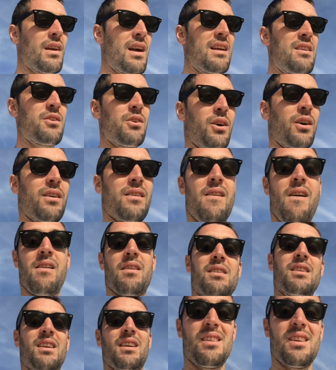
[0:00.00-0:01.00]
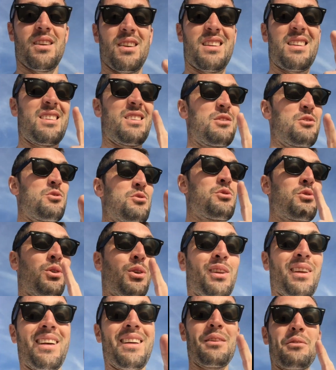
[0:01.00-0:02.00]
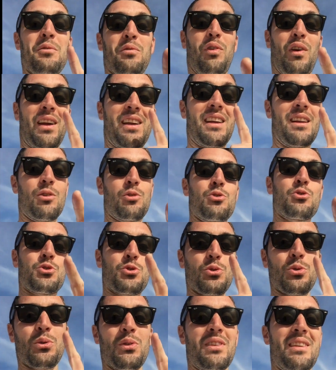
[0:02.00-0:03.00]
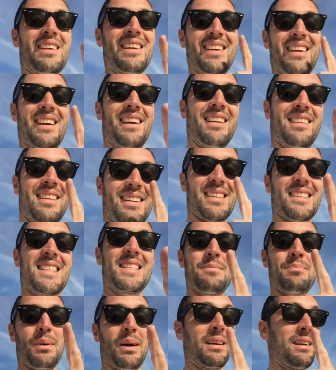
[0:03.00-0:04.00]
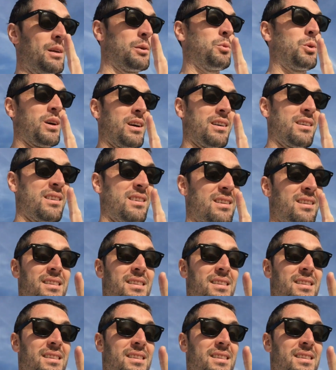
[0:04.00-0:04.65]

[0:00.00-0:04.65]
Alors, je suis en train de faire quelque chose qui est interdit par la loi.